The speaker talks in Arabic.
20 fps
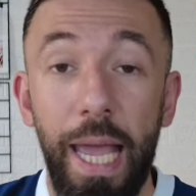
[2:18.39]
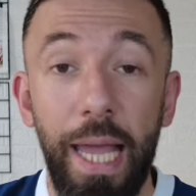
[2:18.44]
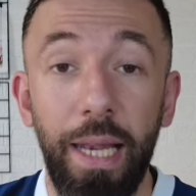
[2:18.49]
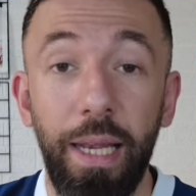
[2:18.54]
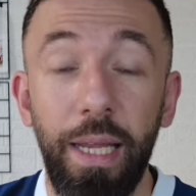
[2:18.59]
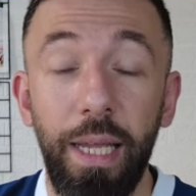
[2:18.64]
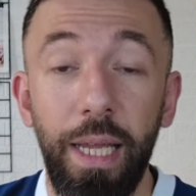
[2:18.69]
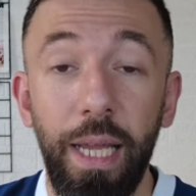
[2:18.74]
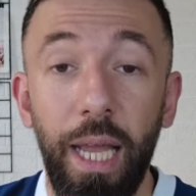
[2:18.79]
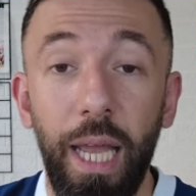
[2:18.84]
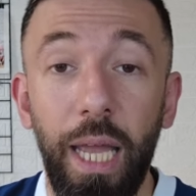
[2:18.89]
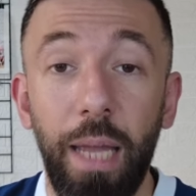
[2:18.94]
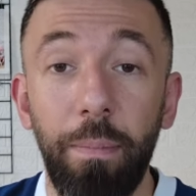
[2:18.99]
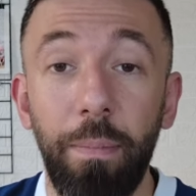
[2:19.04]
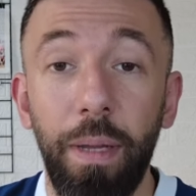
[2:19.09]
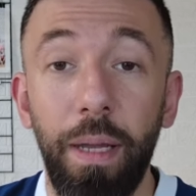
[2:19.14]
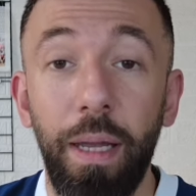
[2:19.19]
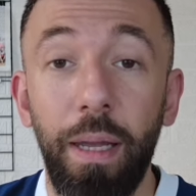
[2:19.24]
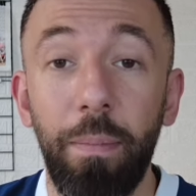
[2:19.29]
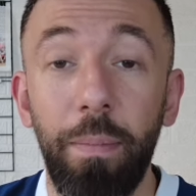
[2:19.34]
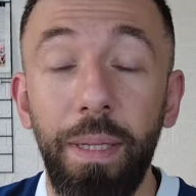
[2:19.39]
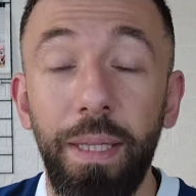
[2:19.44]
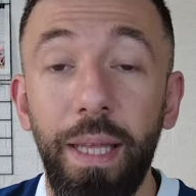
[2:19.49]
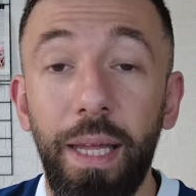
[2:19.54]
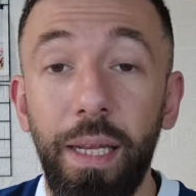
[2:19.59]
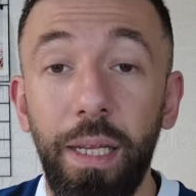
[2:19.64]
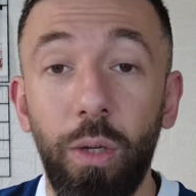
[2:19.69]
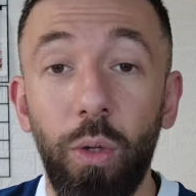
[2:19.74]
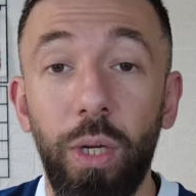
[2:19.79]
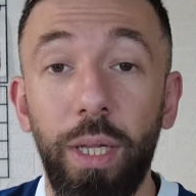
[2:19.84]
لاعب
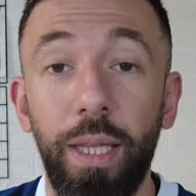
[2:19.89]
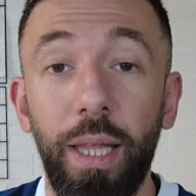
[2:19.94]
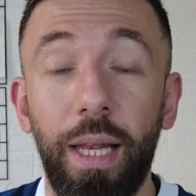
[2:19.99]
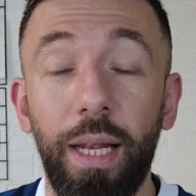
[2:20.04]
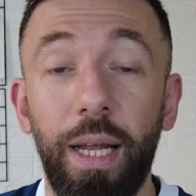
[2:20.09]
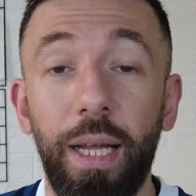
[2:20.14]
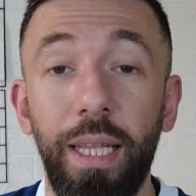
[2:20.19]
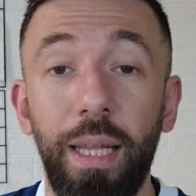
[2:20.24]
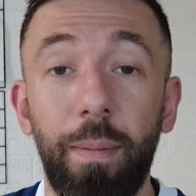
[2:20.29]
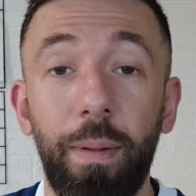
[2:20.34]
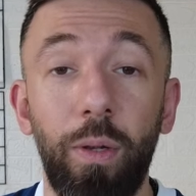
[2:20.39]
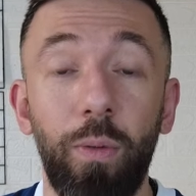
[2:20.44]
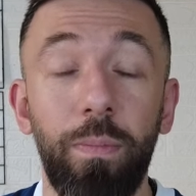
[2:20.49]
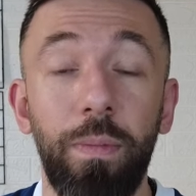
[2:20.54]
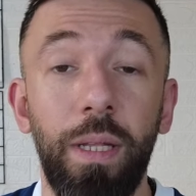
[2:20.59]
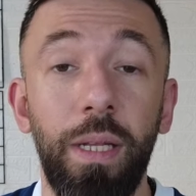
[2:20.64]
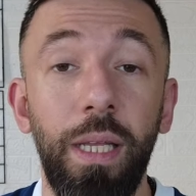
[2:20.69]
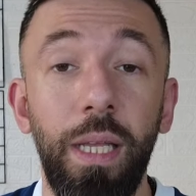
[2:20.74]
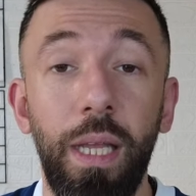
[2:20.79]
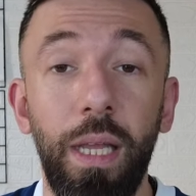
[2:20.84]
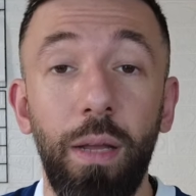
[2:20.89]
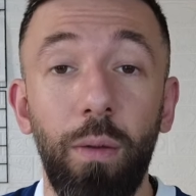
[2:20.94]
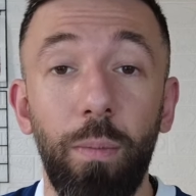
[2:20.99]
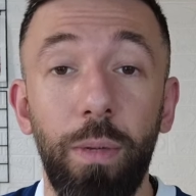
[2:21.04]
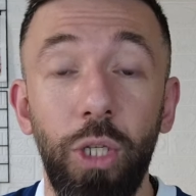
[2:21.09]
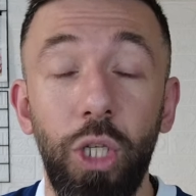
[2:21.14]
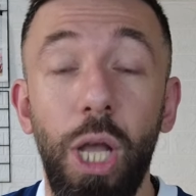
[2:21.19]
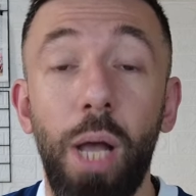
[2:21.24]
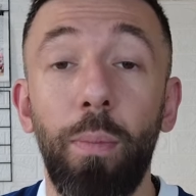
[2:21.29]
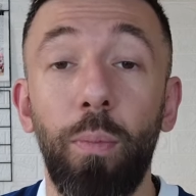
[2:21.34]
بتاريخ كرة القدم اللبنانية
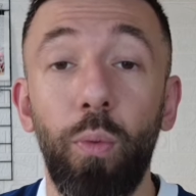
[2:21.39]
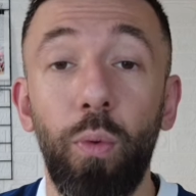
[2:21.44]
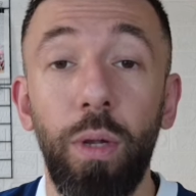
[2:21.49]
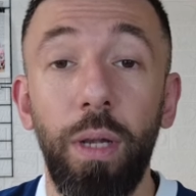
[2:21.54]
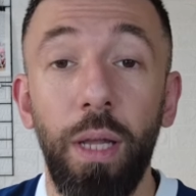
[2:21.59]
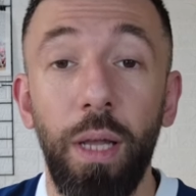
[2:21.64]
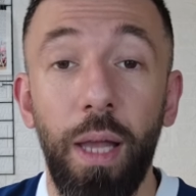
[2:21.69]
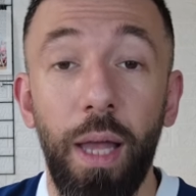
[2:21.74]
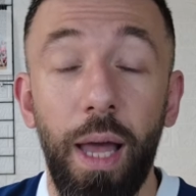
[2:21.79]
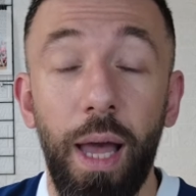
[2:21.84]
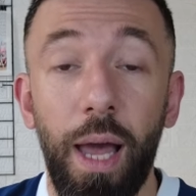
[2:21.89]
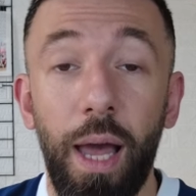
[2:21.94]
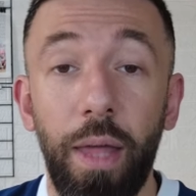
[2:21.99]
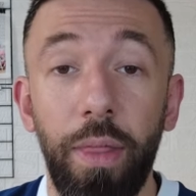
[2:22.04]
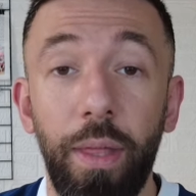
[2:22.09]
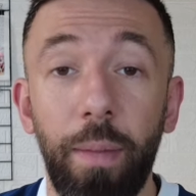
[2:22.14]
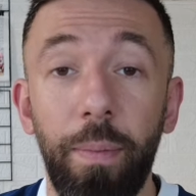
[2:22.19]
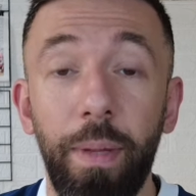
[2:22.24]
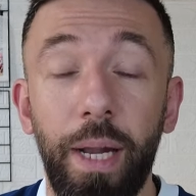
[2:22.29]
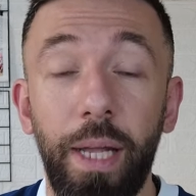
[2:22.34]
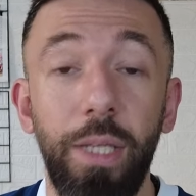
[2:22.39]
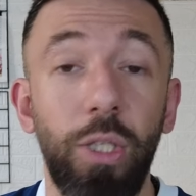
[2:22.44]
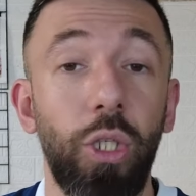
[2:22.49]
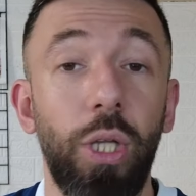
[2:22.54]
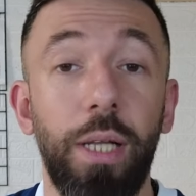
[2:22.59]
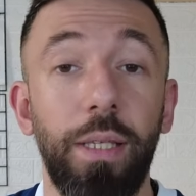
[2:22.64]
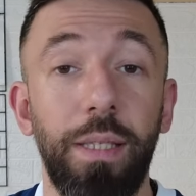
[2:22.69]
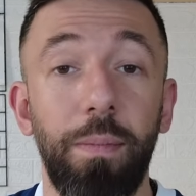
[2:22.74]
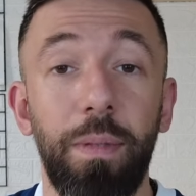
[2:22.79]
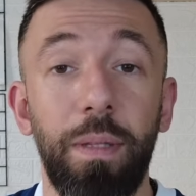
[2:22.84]
وبرجع بقول هذا برأيي
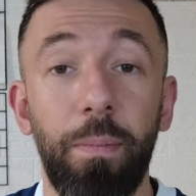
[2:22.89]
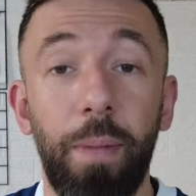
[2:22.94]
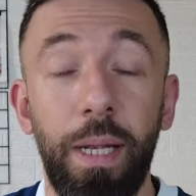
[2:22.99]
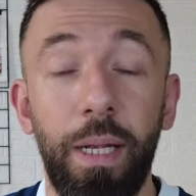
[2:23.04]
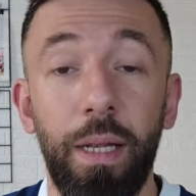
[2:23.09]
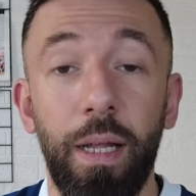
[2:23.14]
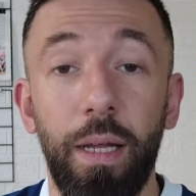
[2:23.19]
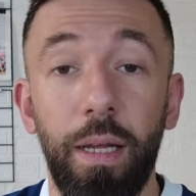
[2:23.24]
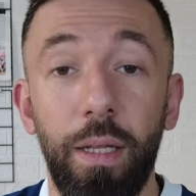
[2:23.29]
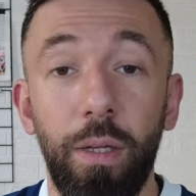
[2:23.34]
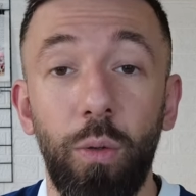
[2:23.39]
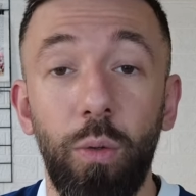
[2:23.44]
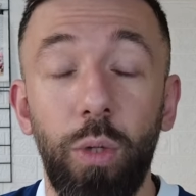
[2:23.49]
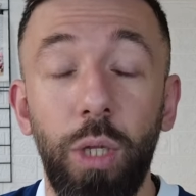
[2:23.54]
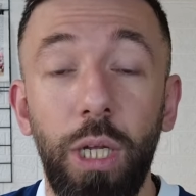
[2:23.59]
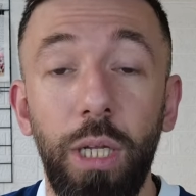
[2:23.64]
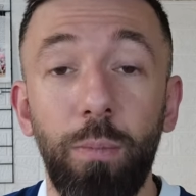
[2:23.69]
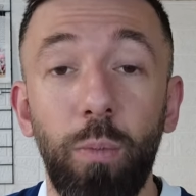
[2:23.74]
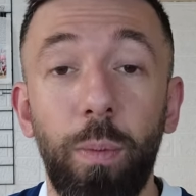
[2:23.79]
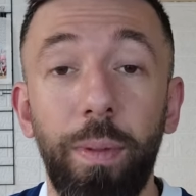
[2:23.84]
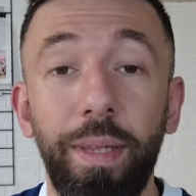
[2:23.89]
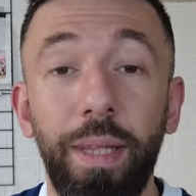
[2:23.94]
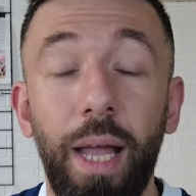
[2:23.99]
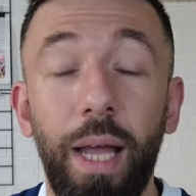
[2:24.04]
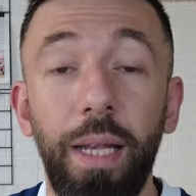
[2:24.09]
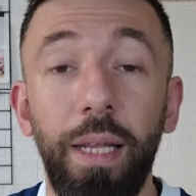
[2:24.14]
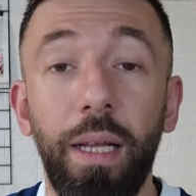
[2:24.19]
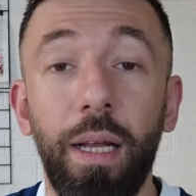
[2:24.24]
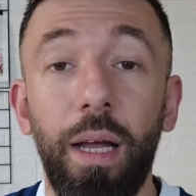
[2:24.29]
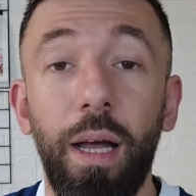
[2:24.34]
الشخصي بتمنى انه تكتبوا
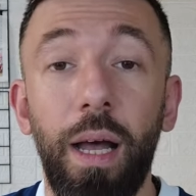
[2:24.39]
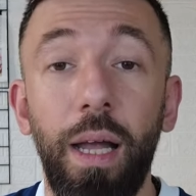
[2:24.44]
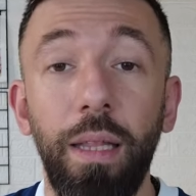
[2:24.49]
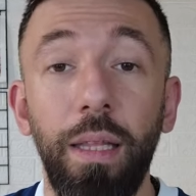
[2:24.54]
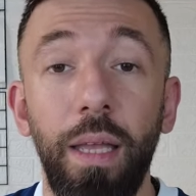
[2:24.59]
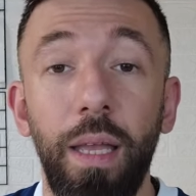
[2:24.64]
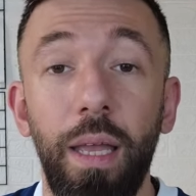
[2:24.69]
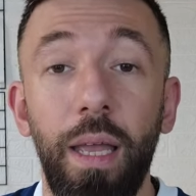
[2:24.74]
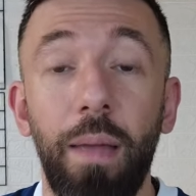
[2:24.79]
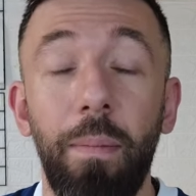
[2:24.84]
بالتعليقات